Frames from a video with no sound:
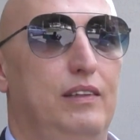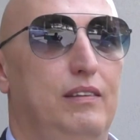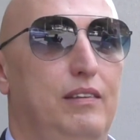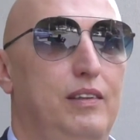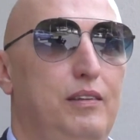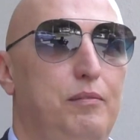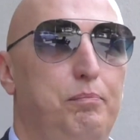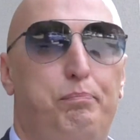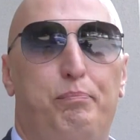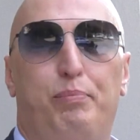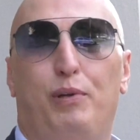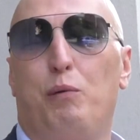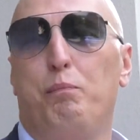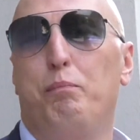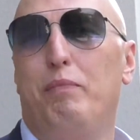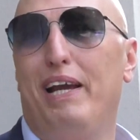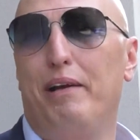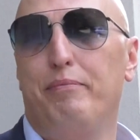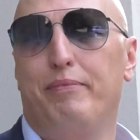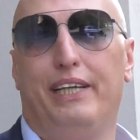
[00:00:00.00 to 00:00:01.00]
Eh,
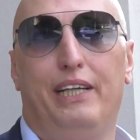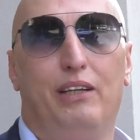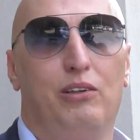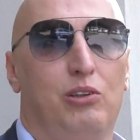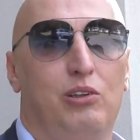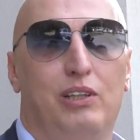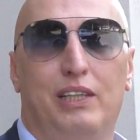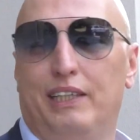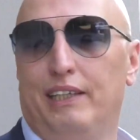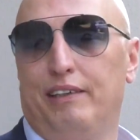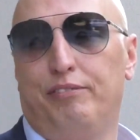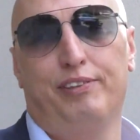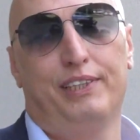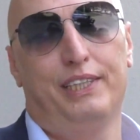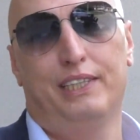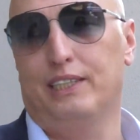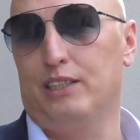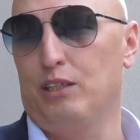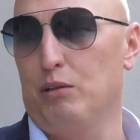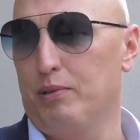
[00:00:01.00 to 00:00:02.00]
problemi io non li
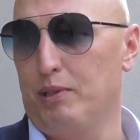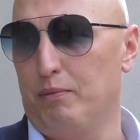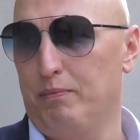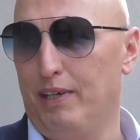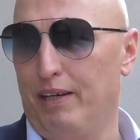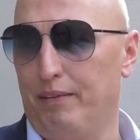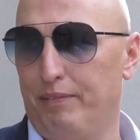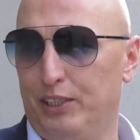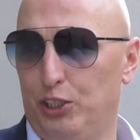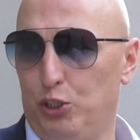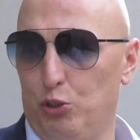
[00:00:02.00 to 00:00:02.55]
definisco problemi,